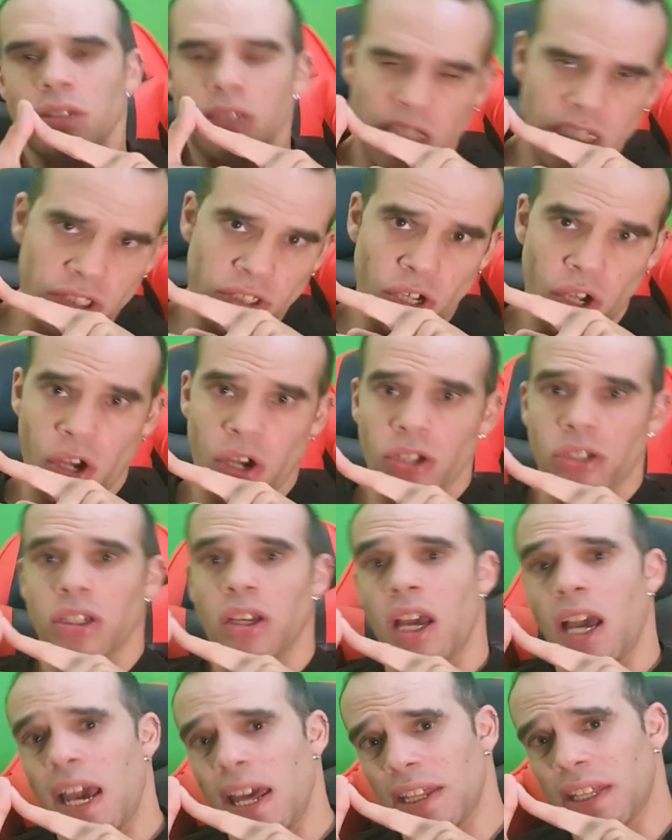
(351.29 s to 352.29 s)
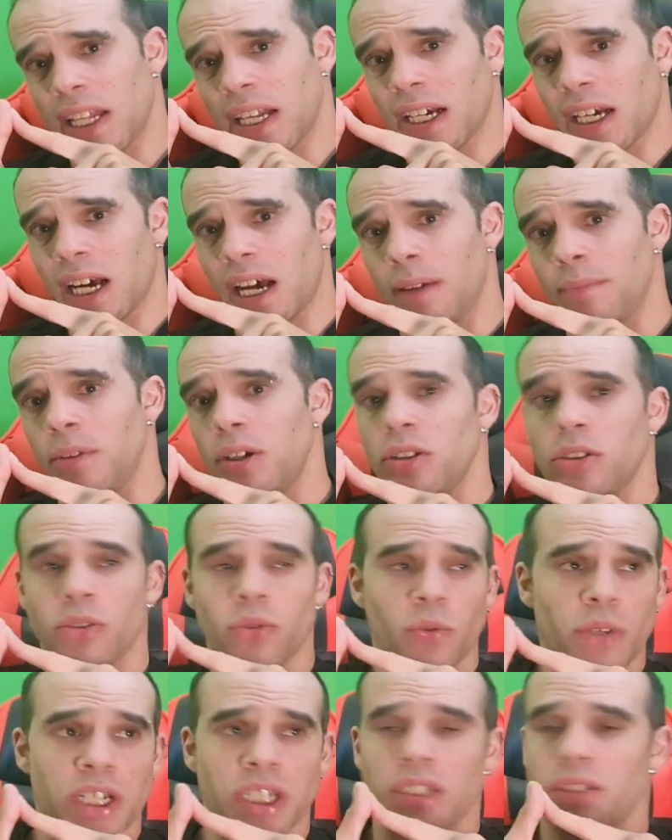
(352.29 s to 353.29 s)
TikTok, Instagram,
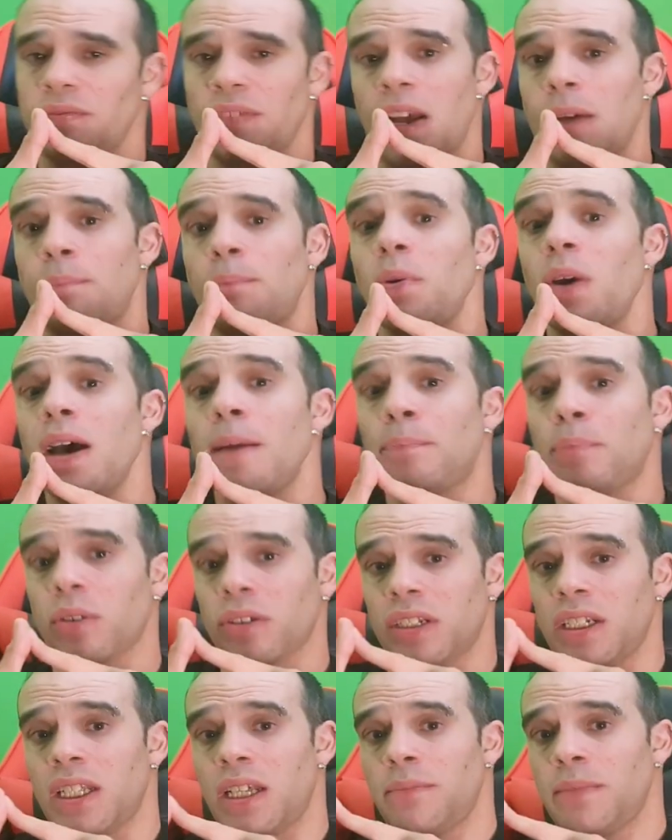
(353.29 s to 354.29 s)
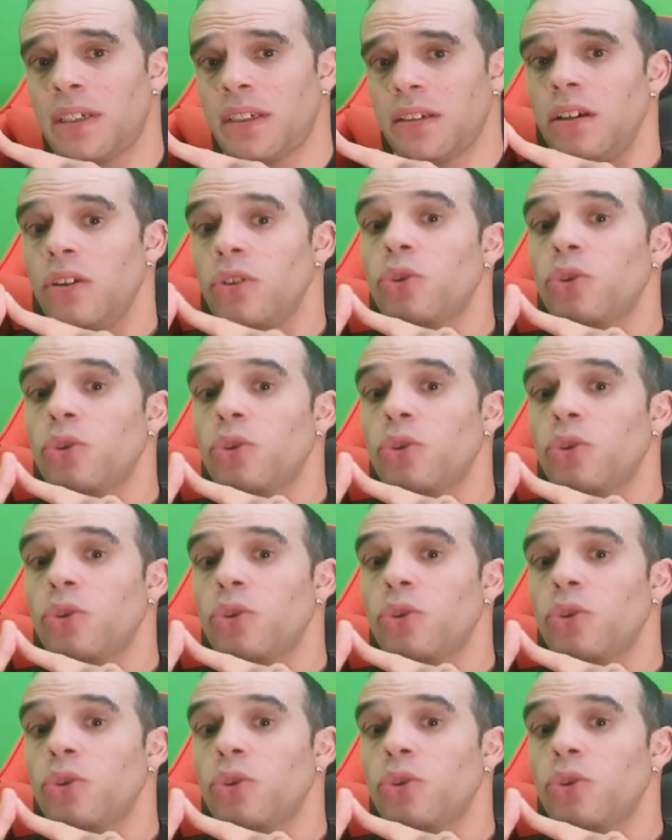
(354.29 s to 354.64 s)
Twitch, enfin peu importe les amis.